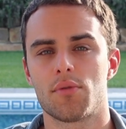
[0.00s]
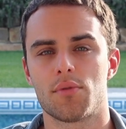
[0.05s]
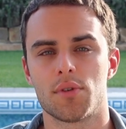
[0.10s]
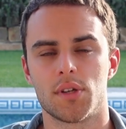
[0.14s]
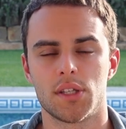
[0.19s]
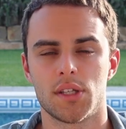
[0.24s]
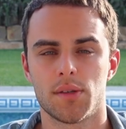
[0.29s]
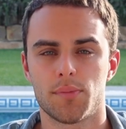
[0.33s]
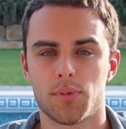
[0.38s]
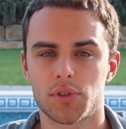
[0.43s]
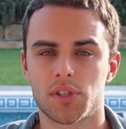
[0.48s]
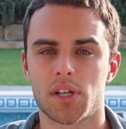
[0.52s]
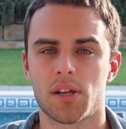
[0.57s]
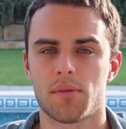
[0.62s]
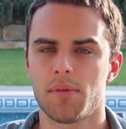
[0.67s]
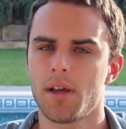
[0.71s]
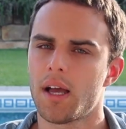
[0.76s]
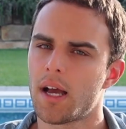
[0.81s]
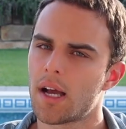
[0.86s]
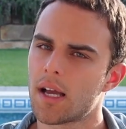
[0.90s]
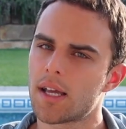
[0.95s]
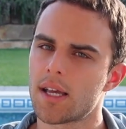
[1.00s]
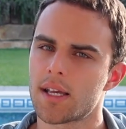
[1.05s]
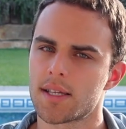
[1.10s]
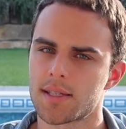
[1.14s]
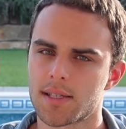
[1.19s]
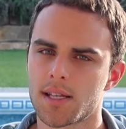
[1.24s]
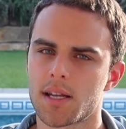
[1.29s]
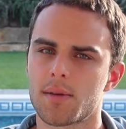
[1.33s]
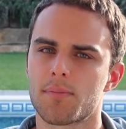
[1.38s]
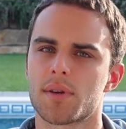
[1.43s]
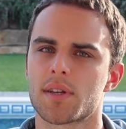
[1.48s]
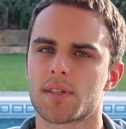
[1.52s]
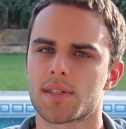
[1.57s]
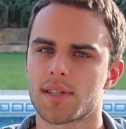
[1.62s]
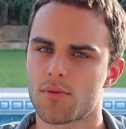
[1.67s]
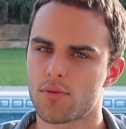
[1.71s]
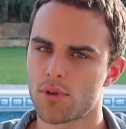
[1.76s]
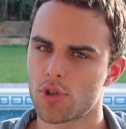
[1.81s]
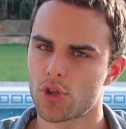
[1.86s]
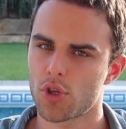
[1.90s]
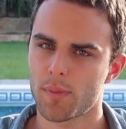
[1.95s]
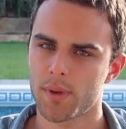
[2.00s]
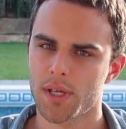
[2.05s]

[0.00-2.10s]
quindi potrebbe anche essere perseguito